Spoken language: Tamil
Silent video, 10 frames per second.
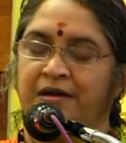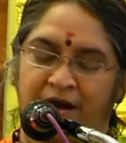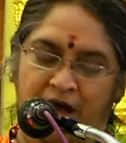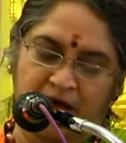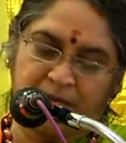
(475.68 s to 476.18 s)

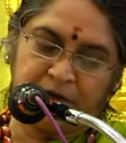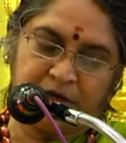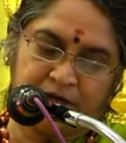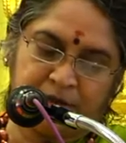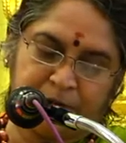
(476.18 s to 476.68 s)

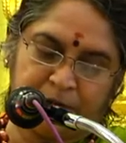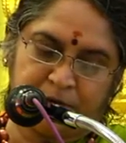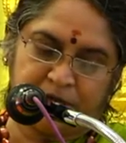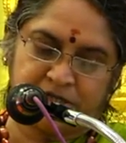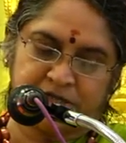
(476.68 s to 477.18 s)
ராமனுக்கு
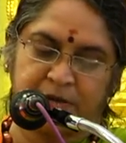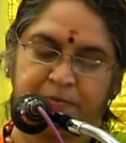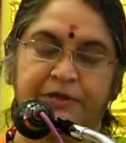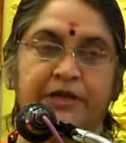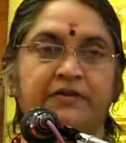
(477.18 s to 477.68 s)
பெருமை
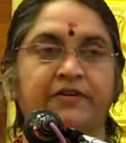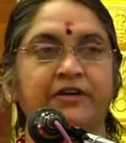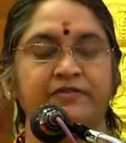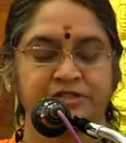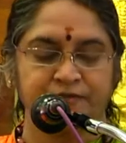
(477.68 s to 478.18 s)
சேர்ப்பதை
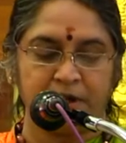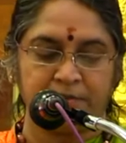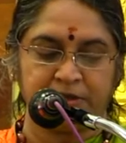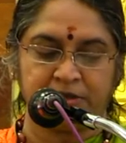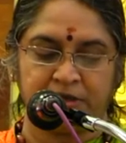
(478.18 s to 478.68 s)
விட
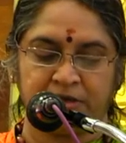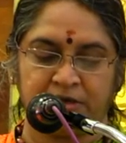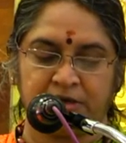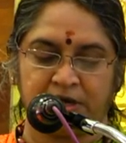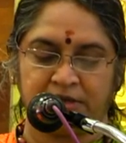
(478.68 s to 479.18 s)

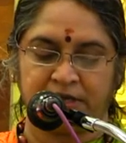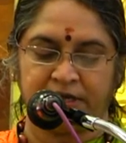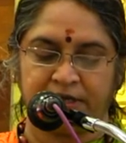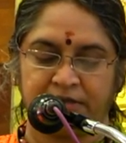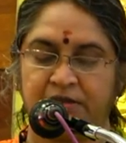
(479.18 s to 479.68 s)
விஸ்வாமித்ரருக்கு அந்த
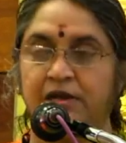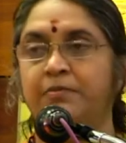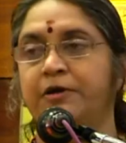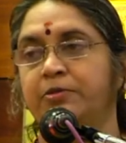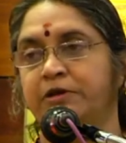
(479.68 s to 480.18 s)

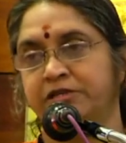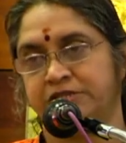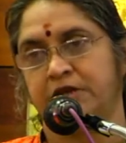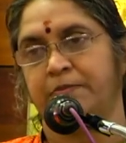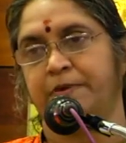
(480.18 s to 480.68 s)
இடத்தில் பெருமை
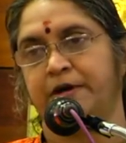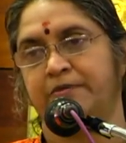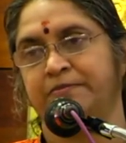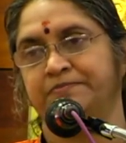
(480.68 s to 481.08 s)
சேர்ப்பார்